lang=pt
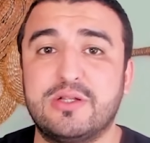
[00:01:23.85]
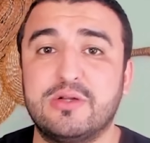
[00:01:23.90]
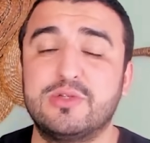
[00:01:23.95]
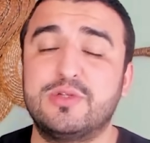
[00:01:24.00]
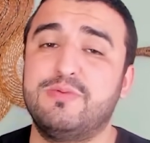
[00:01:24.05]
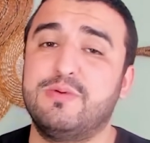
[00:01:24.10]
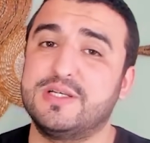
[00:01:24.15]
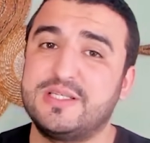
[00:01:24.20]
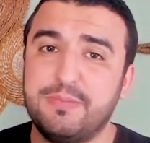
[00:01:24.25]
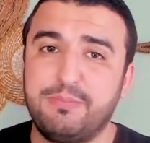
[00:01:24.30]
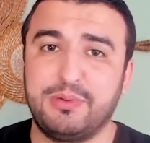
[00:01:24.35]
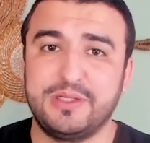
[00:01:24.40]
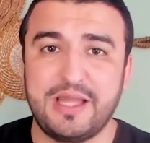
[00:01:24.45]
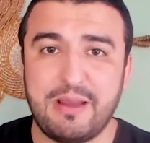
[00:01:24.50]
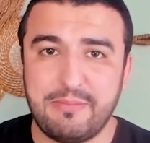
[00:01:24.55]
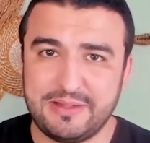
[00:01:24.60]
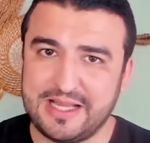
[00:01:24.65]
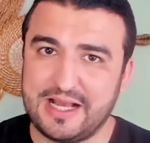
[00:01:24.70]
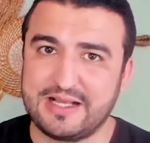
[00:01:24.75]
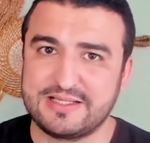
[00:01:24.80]
Então, se você
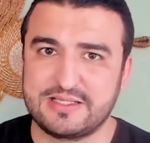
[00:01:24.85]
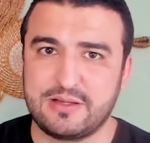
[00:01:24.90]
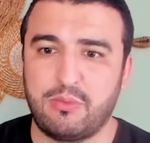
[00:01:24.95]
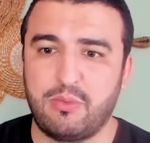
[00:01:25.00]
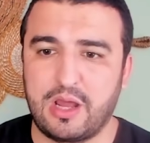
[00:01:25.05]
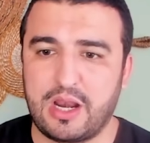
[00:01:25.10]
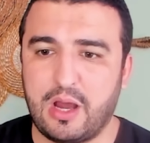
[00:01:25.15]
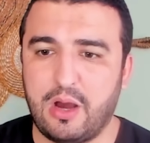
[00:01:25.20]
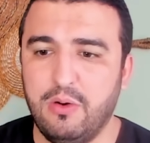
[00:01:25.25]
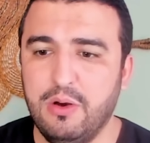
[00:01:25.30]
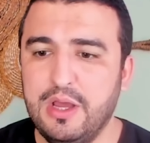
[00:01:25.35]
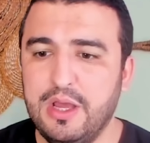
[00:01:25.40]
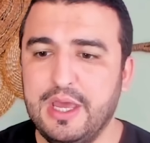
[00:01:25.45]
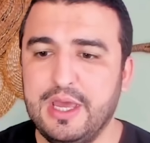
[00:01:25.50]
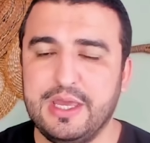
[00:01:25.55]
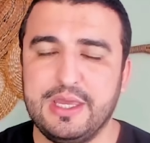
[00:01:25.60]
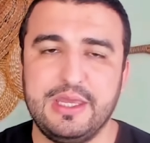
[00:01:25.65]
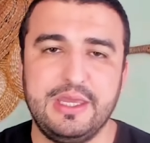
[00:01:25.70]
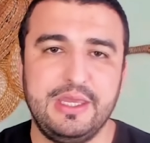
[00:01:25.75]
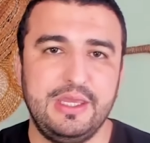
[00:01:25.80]
puder me dar essa moral
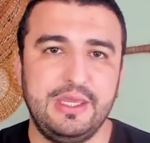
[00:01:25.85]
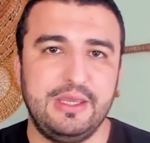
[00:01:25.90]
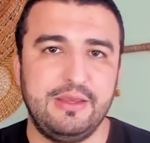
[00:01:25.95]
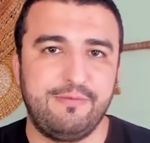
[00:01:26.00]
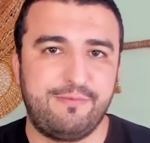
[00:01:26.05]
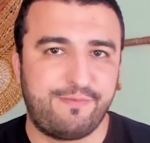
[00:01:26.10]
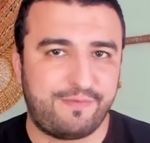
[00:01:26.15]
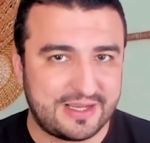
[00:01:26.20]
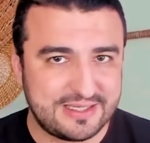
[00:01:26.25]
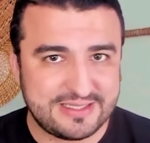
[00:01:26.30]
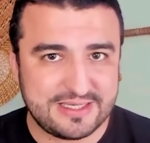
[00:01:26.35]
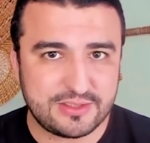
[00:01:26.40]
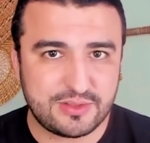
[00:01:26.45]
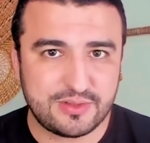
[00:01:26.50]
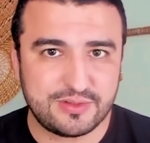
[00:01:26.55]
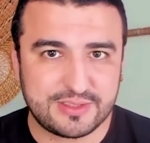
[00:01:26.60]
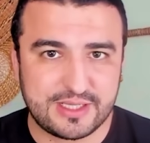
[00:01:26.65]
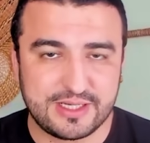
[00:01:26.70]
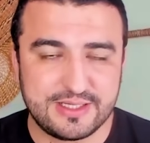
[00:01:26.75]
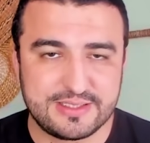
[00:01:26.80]
e fazer
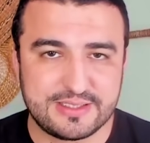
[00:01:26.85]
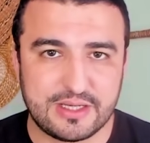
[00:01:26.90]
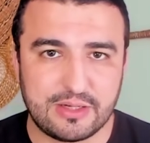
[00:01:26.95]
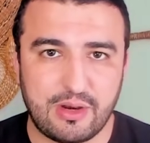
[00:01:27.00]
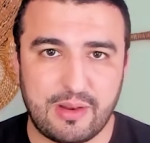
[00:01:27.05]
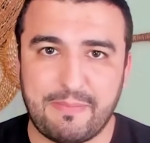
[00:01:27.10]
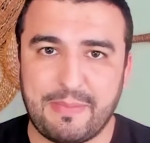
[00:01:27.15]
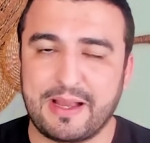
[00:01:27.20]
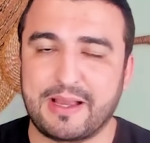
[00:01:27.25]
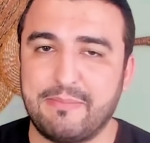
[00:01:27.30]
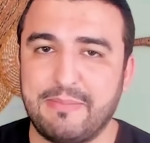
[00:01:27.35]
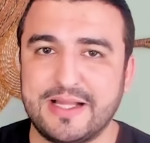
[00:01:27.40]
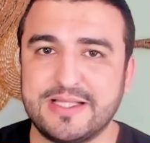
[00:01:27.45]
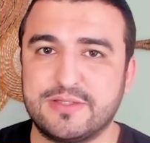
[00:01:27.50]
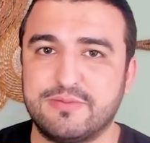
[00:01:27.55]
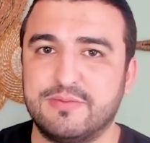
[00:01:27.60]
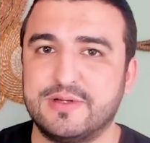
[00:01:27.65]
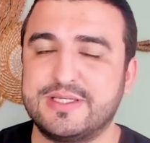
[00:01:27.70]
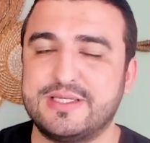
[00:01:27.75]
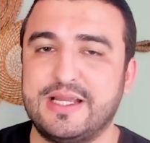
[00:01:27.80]
sua inscrição na
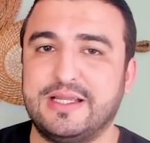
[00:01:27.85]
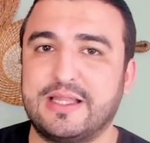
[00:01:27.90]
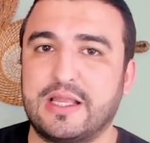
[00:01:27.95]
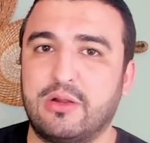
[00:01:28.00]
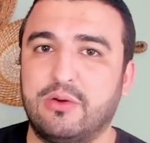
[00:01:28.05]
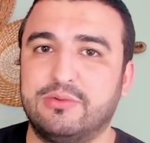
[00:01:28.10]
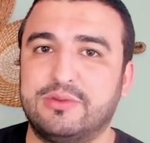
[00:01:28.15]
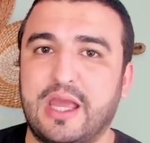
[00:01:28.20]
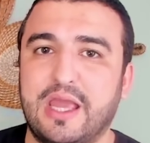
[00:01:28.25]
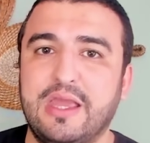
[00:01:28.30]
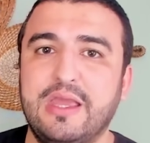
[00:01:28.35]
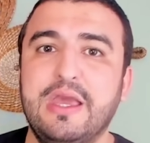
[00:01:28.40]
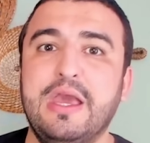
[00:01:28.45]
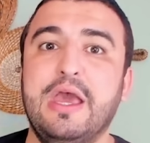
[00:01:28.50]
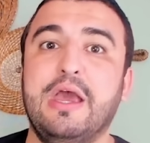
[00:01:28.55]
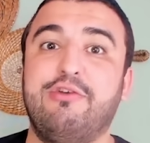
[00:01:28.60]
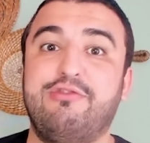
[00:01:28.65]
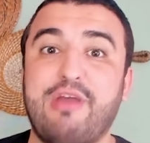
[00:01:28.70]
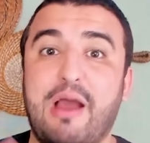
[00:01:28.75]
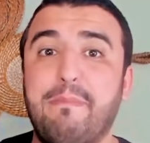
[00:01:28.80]
PagBet se você ainda não tem,
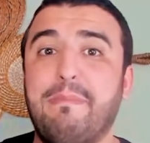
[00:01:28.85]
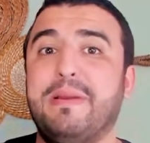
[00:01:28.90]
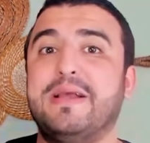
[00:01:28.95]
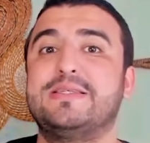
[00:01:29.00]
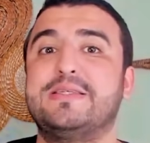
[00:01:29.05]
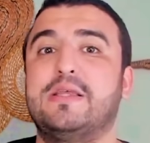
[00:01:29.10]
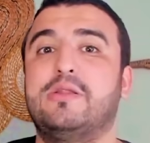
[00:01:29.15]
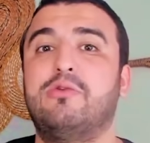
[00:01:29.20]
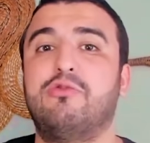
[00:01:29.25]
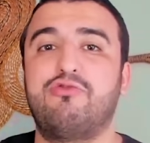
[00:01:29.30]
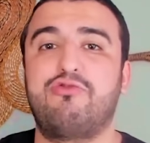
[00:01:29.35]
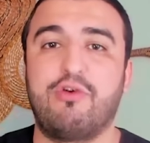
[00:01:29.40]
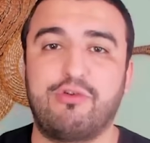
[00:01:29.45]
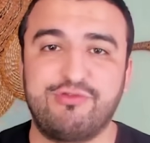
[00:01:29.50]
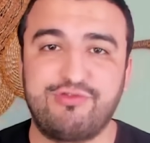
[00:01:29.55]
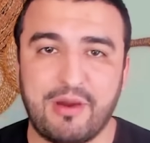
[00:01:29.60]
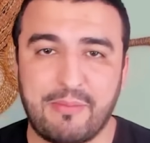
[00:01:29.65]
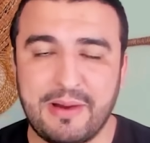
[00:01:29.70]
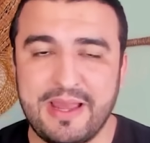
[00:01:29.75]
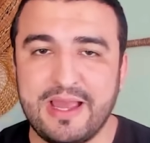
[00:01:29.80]
já pensando no
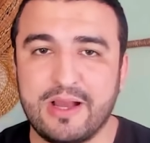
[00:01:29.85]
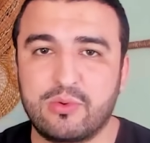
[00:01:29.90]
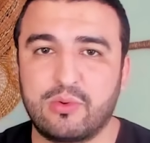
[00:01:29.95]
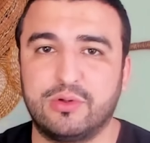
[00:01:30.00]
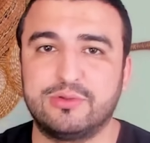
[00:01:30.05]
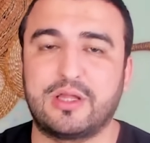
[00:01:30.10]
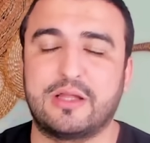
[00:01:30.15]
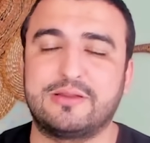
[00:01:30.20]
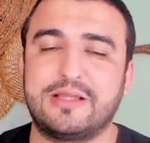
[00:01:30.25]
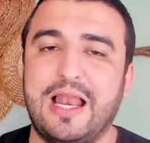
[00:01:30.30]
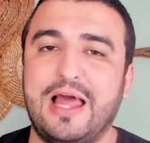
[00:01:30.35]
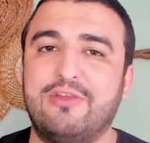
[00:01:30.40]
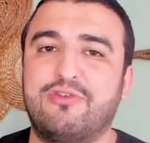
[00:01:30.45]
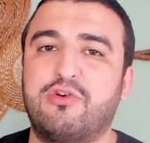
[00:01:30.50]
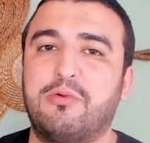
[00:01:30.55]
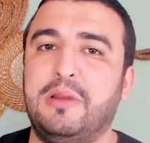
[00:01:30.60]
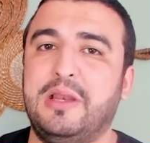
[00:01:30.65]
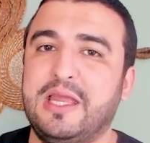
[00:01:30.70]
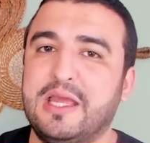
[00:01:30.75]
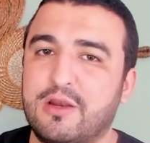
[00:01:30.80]
jogo de amanhã contra o
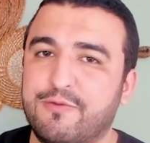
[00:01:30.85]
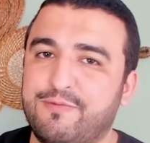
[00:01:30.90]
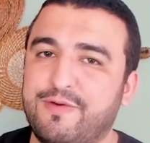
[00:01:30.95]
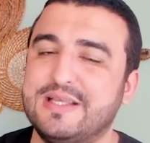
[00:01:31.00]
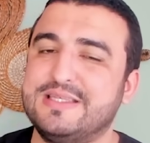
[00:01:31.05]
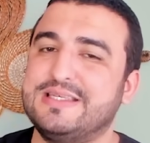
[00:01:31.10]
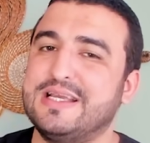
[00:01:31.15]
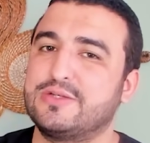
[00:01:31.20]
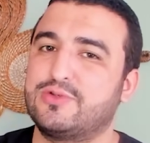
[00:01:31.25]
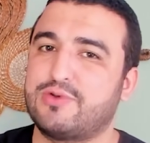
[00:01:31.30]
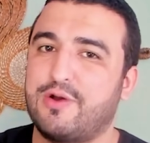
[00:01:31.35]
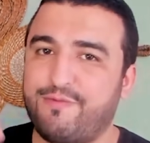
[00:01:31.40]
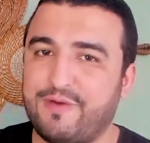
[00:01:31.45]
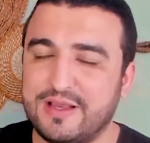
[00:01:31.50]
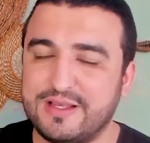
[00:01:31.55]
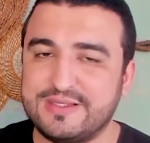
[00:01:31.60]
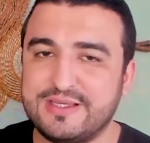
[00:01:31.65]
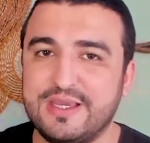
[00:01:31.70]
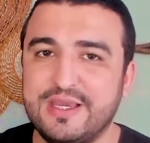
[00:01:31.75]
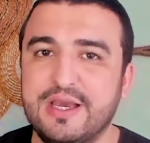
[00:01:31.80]
Atlético Mineiro, fazer a sua
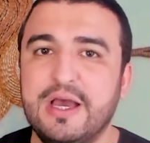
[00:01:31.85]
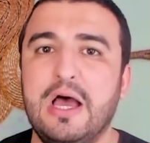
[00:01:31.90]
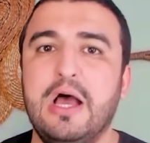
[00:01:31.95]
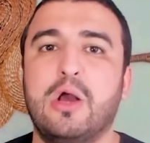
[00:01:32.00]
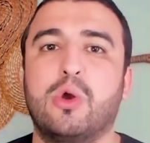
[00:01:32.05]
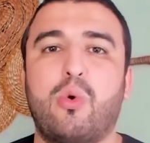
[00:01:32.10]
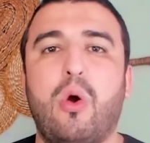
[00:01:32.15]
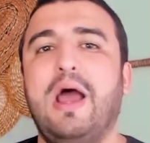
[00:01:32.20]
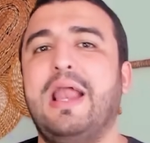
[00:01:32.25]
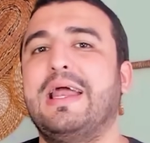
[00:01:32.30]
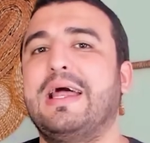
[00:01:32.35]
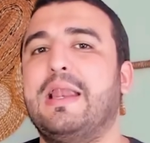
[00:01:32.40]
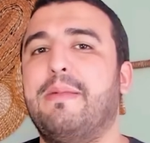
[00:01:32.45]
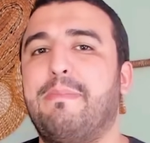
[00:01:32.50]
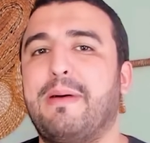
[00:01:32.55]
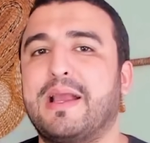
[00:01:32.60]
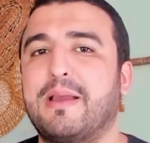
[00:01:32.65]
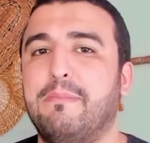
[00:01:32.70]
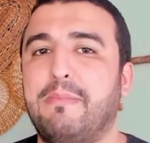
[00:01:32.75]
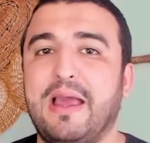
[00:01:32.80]
fezinha, corre lá na
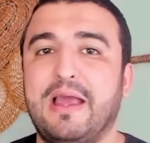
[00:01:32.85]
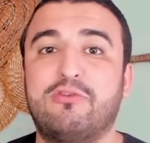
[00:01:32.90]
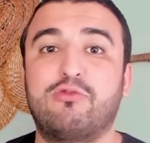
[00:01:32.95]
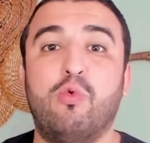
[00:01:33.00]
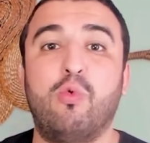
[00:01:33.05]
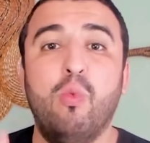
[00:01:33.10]
PagBet.